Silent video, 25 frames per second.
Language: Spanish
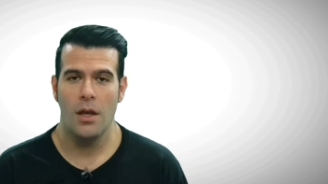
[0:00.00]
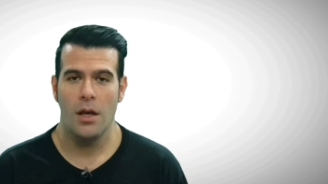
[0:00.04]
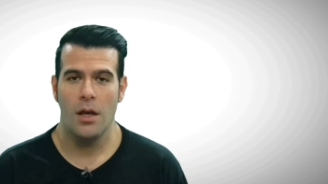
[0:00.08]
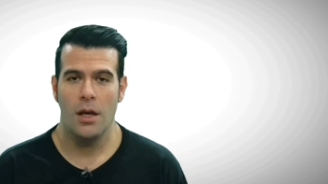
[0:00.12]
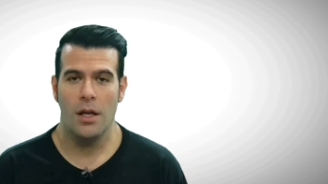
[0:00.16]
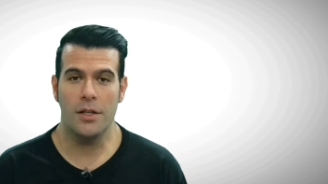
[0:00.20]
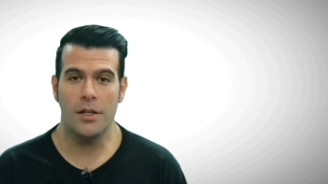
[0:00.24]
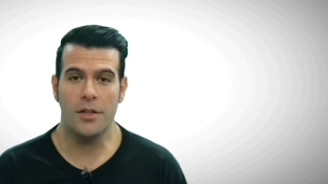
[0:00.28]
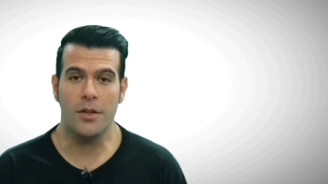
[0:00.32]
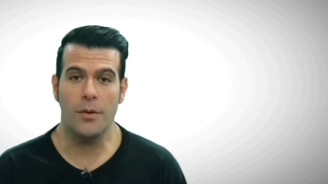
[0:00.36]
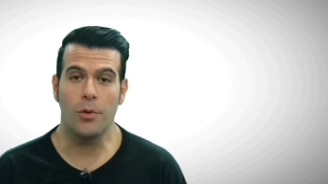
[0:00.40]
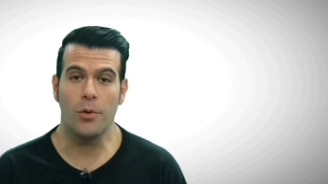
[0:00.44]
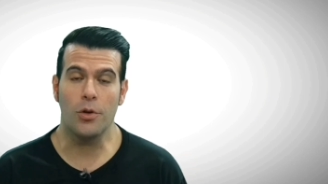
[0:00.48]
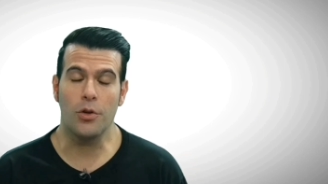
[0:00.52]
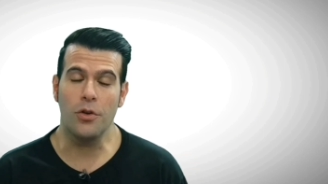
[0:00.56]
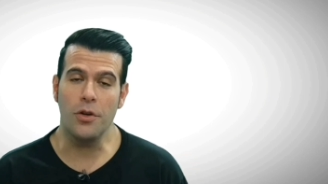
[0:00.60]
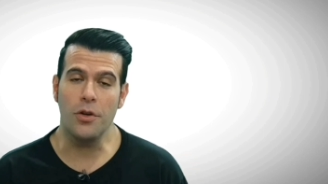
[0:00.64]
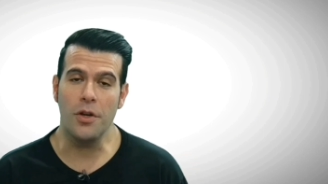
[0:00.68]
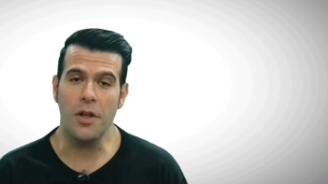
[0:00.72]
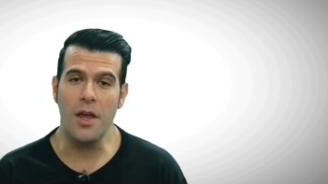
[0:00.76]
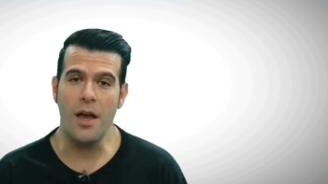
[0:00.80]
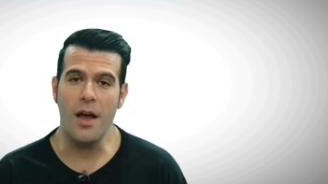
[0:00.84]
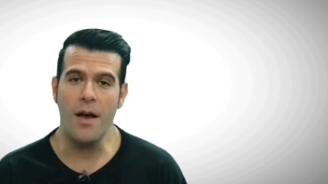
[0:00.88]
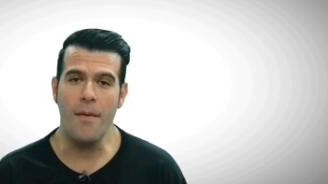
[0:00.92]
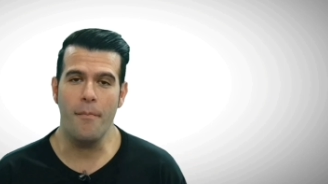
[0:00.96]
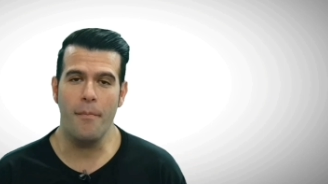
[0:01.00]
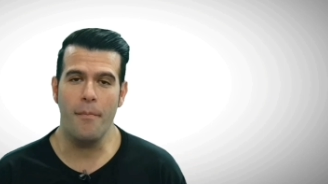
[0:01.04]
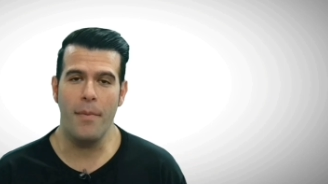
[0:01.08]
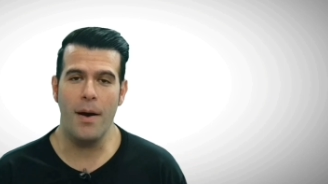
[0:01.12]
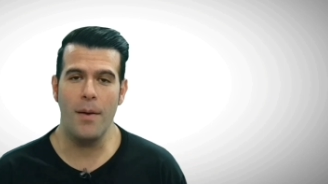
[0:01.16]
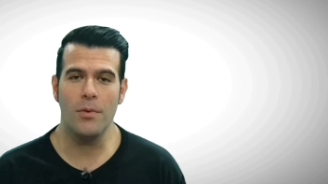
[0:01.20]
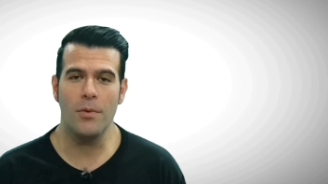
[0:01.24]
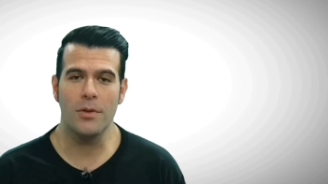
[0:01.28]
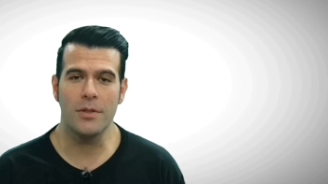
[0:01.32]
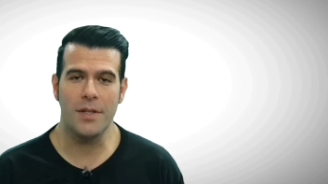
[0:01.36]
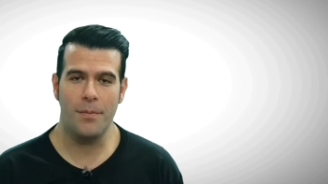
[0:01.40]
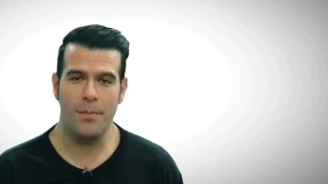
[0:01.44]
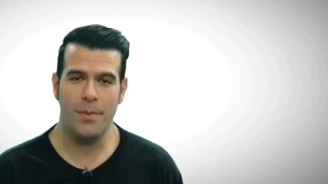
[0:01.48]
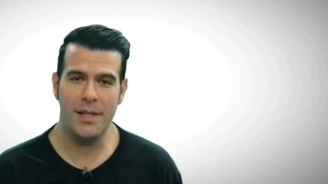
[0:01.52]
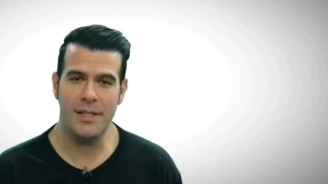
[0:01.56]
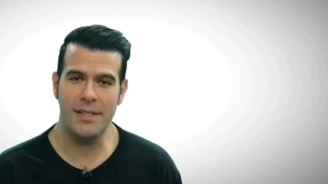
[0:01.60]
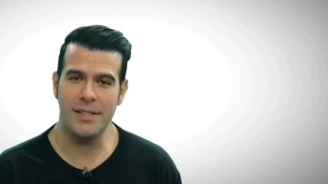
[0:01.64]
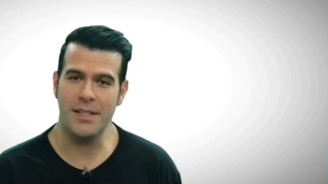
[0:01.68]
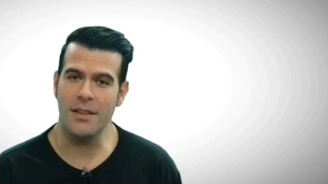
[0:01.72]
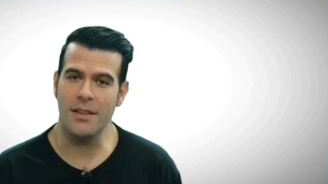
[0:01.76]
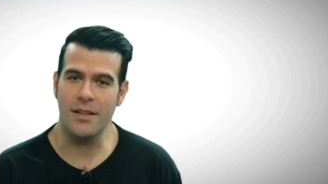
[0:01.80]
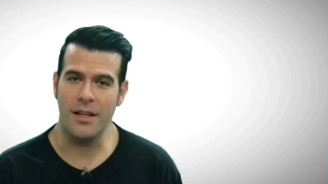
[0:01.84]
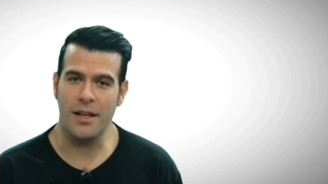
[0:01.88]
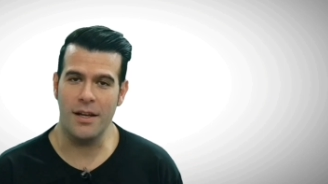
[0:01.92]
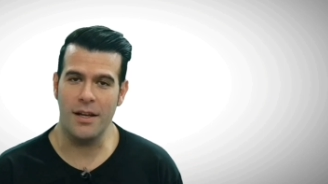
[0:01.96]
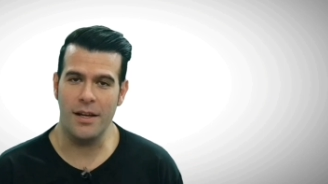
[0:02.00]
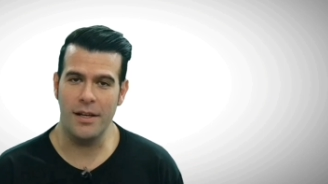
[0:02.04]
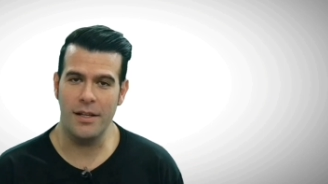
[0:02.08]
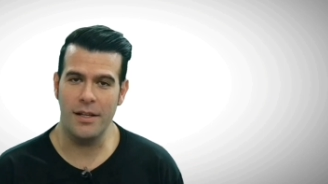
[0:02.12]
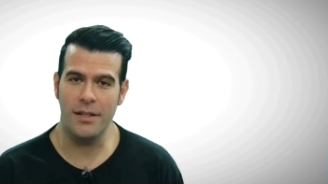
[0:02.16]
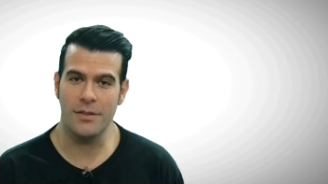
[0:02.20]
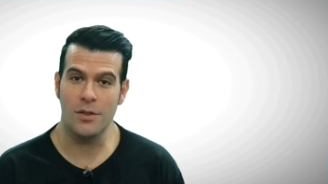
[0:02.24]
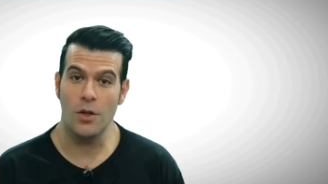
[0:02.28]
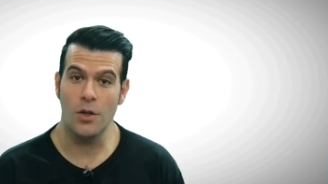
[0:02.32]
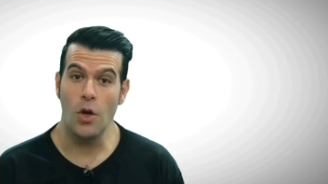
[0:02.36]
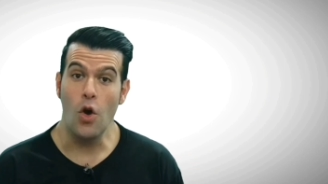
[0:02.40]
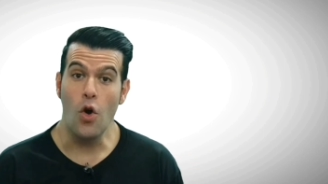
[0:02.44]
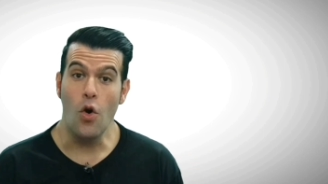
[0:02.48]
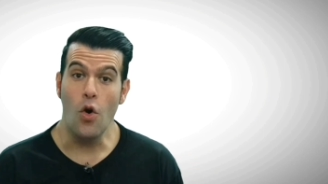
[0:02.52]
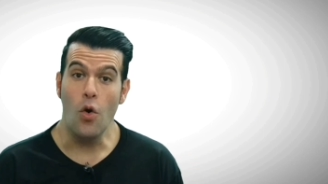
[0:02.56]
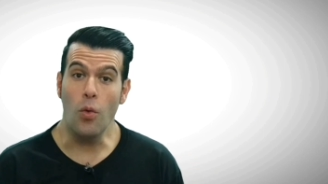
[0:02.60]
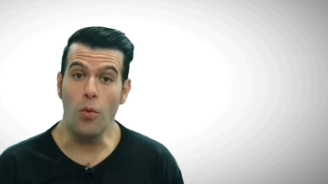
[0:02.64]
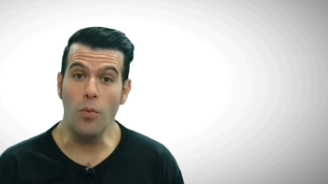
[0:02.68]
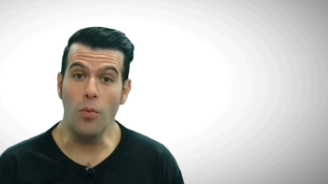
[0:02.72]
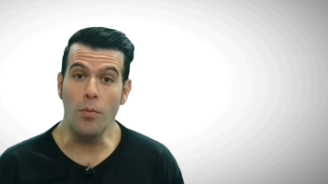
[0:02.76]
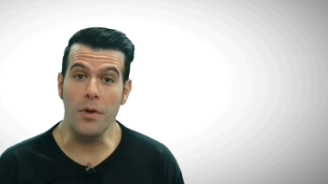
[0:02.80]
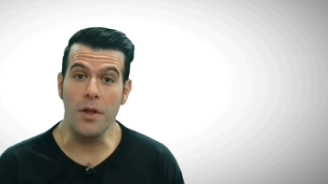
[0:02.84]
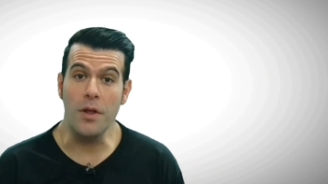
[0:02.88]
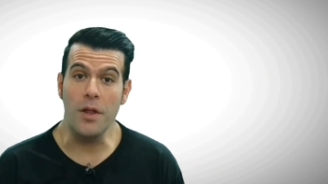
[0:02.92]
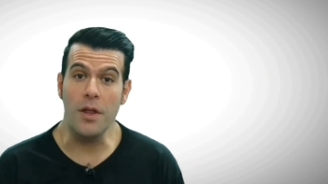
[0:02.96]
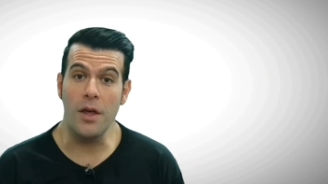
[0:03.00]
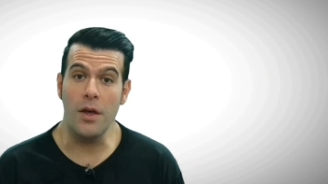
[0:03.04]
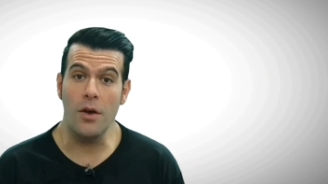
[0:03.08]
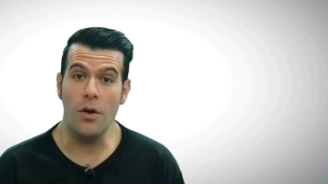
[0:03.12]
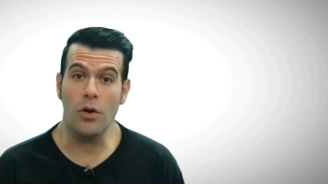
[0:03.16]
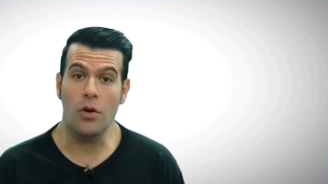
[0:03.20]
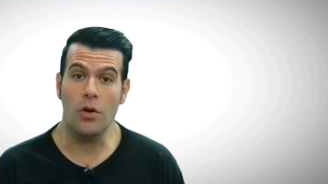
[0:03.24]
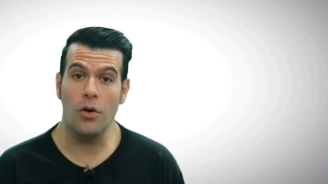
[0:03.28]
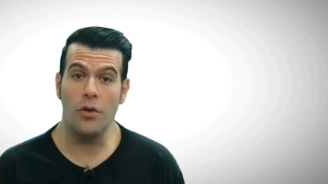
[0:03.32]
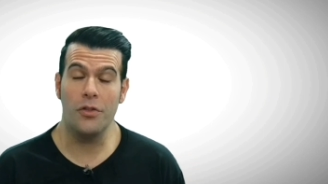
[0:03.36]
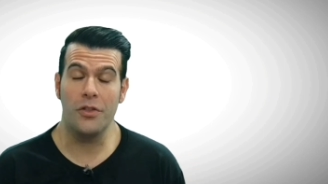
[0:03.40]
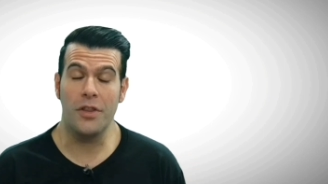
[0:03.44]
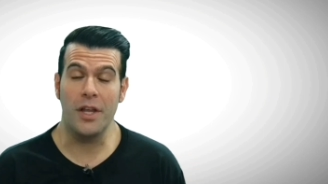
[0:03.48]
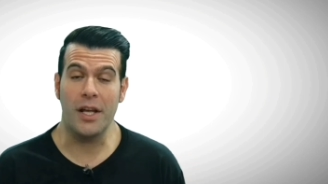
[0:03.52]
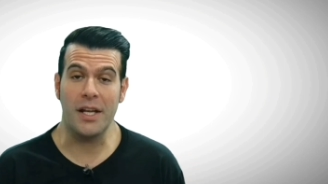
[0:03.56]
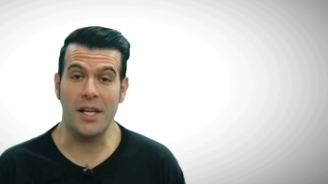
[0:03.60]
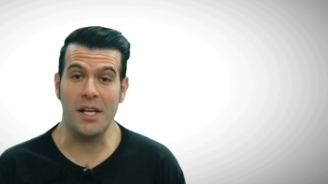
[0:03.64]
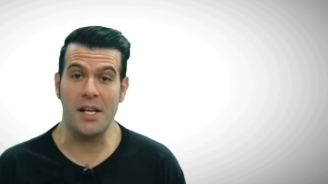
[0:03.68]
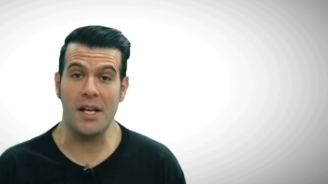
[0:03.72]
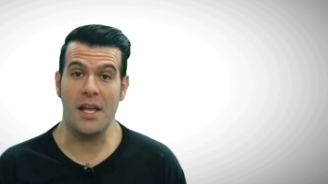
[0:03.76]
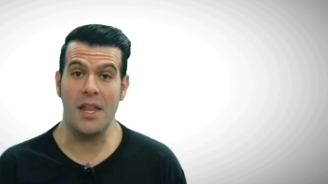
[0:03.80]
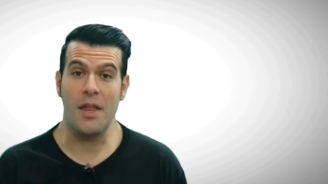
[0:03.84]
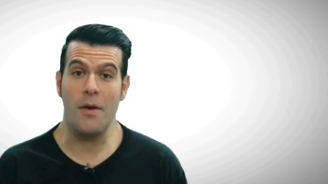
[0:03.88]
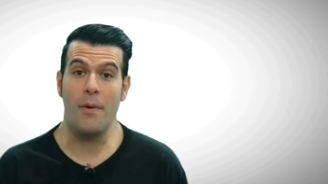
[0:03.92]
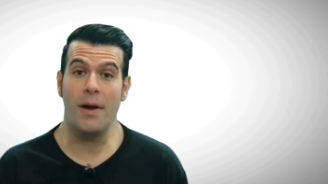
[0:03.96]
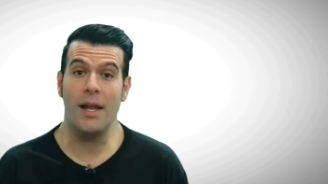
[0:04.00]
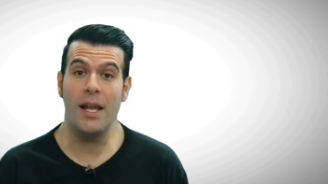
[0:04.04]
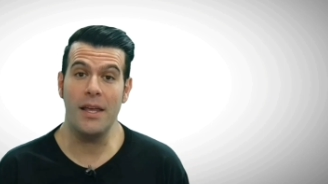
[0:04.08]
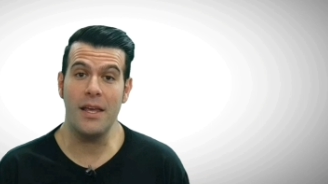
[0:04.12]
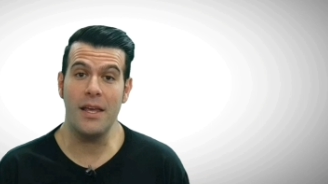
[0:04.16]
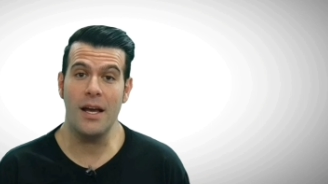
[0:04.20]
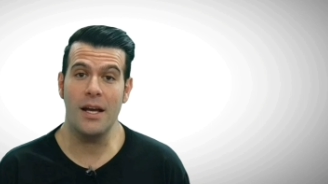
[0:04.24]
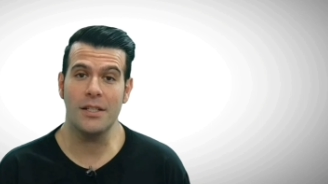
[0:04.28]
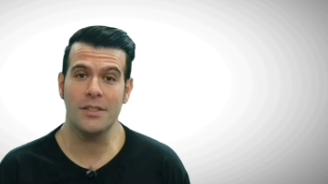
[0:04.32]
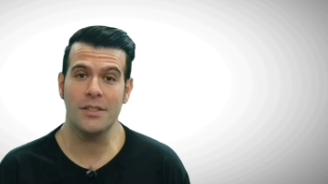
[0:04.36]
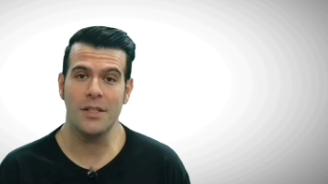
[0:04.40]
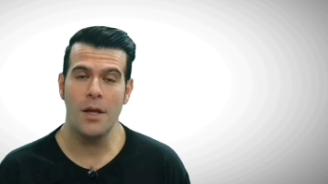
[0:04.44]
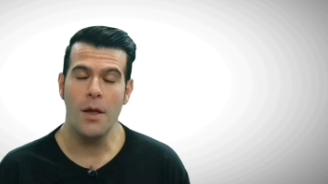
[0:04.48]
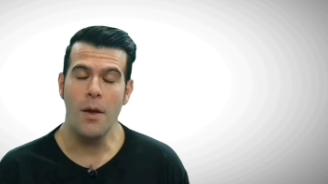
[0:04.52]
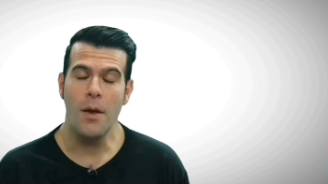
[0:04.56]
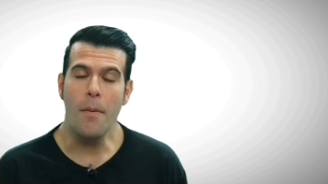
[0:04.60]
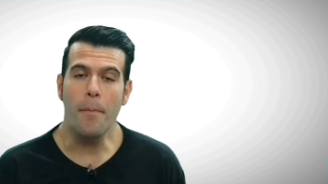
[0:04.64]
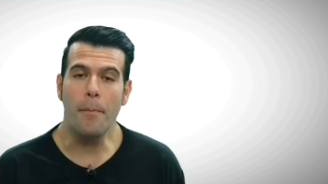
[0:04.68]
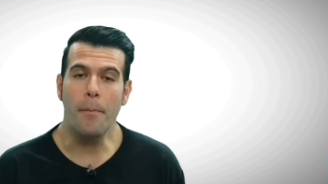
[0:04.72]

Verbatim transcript: En esta oportunidad vamos a presentarles un video con técnica de balayage,